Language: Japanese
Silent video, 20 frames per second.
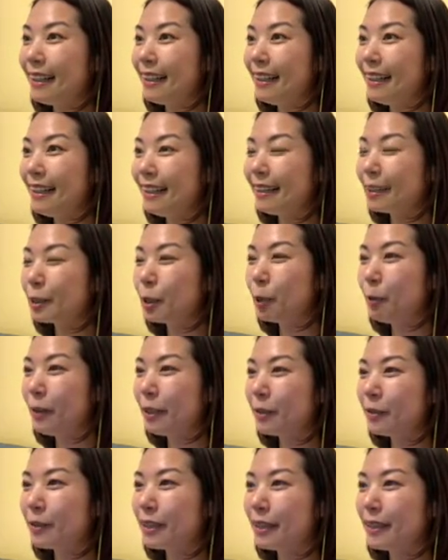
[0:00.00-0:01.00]
はあ、そば
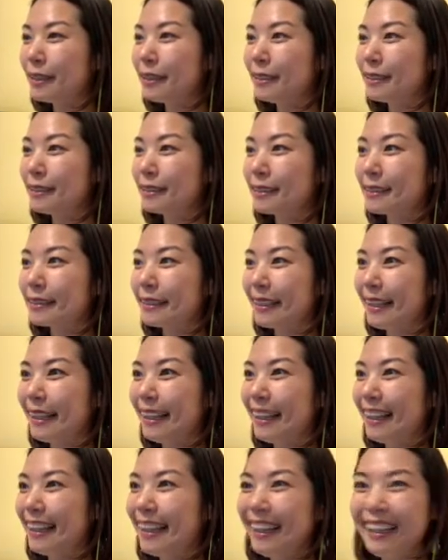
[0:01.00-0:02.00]
の種ですって。
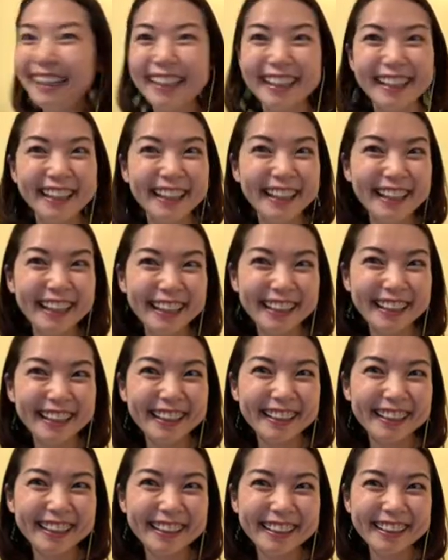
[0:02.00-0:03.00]
え、
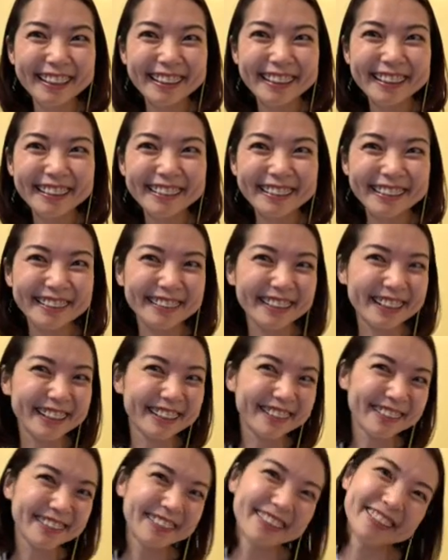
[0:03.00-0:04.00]
ちょっと待って、
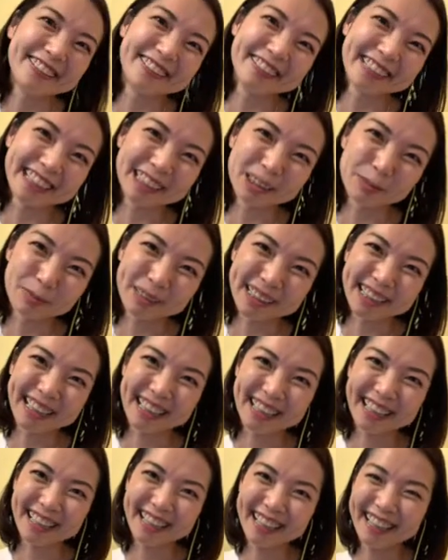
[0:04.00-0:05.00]
料理のレシピ
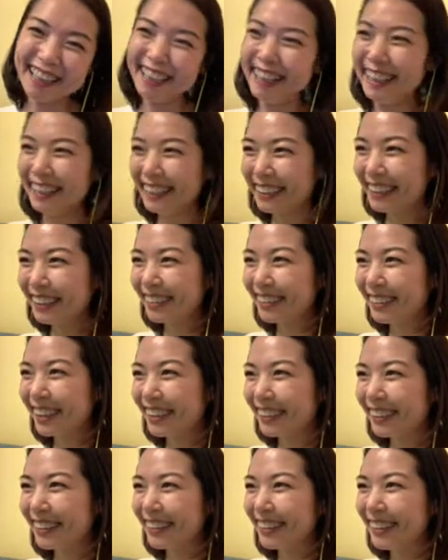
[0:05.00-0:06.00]
が広が
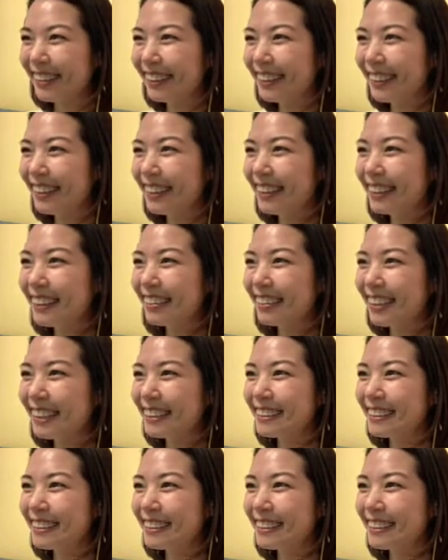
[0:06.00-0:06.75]
る広がっ